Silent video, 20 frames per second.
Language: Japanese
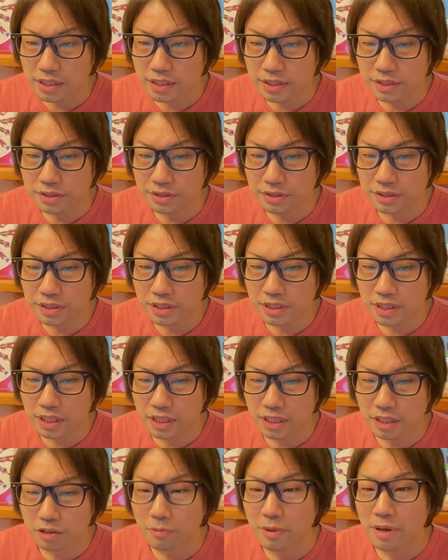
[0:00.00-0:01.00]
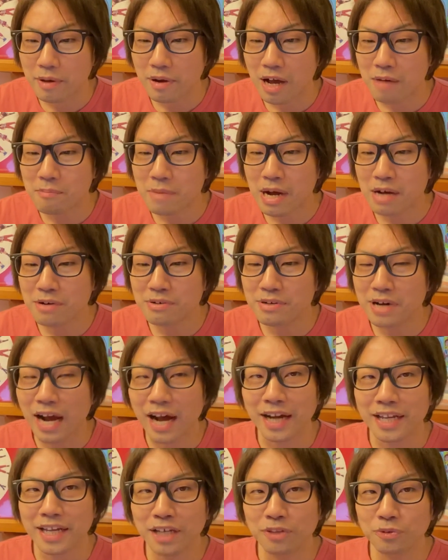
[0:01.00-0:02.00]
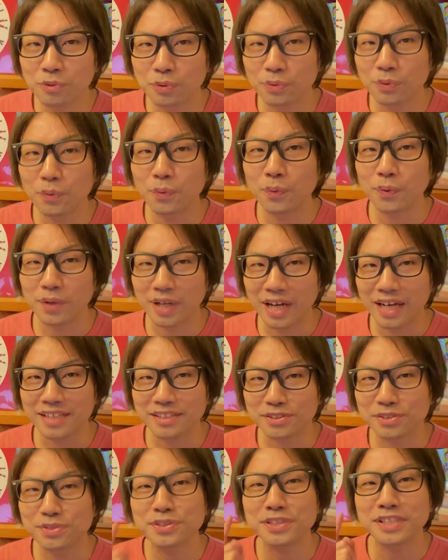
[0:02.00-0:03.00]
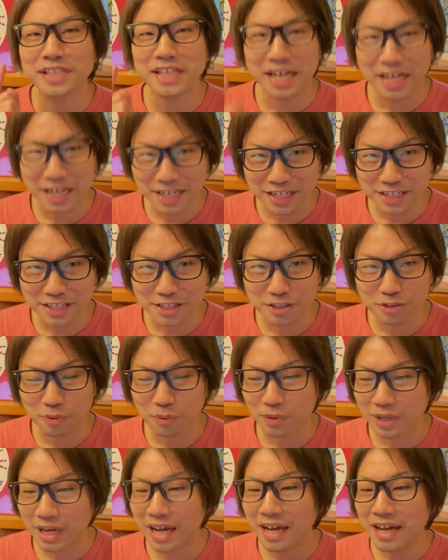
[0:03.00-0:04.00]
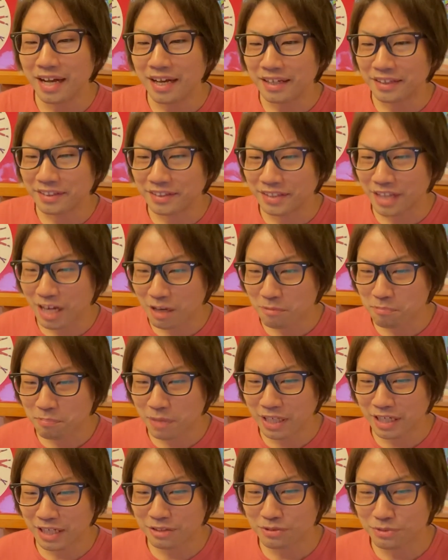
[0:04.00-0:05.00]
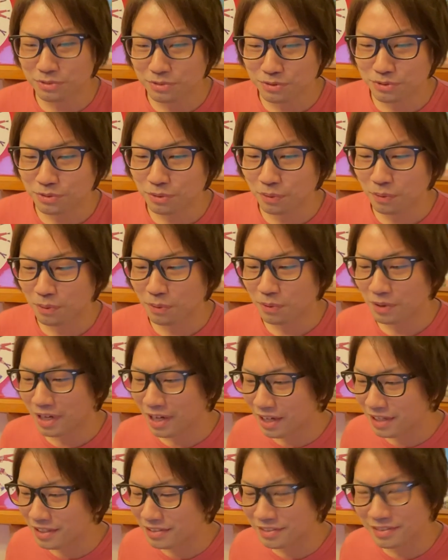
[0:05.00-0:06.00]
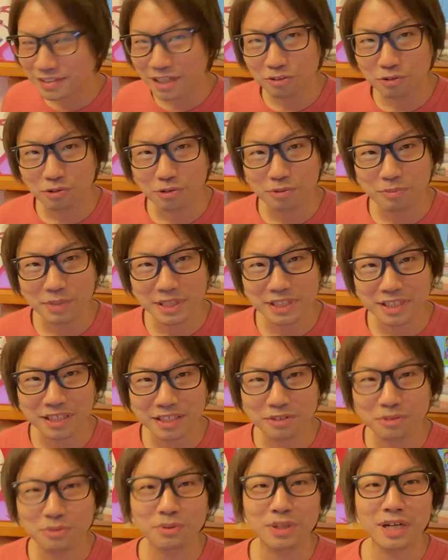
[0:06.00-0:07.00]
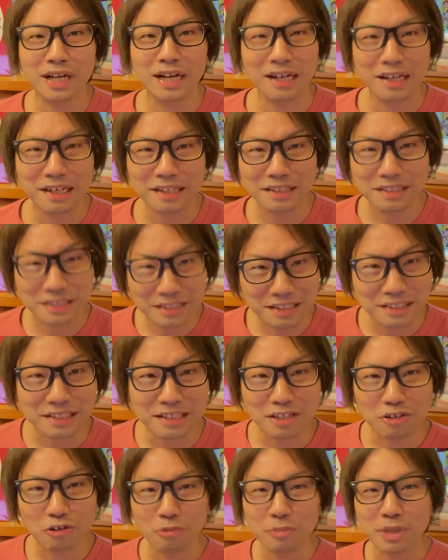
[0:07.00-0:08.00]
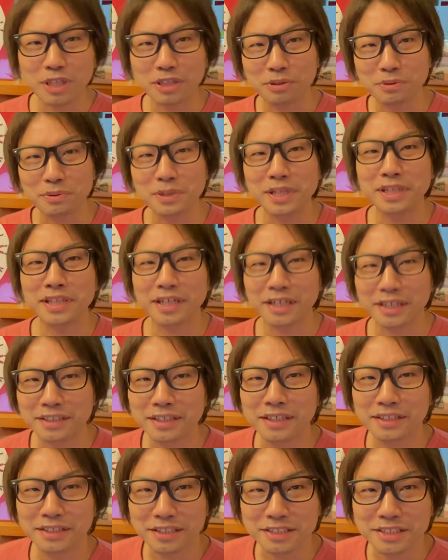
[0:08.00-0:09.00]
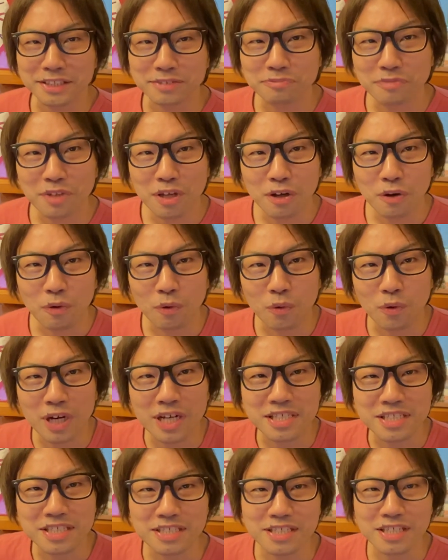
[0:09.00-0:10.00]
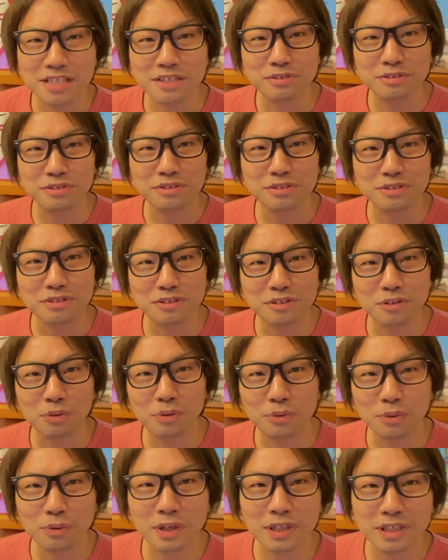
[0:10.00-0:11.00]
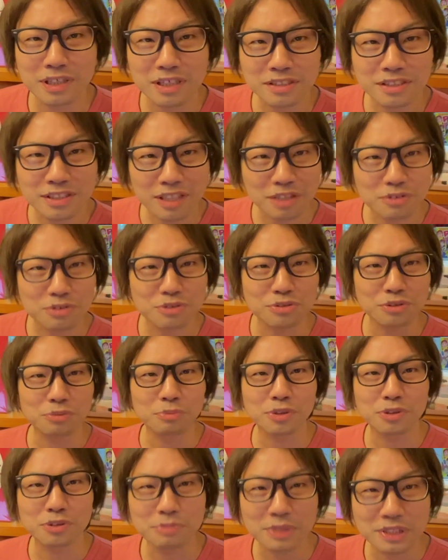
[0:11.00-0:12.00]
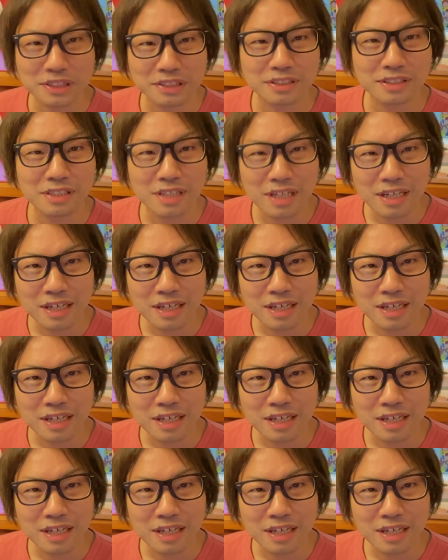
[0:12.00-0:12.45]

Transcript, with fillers: 鈴木愛理、ごめん、浜浦綾乃動画、鈴木愛理動画、段原ルル動画、佐藤正樹動画にコメントくれた方々にお返ししていく、この動画からスタートしようと思っております。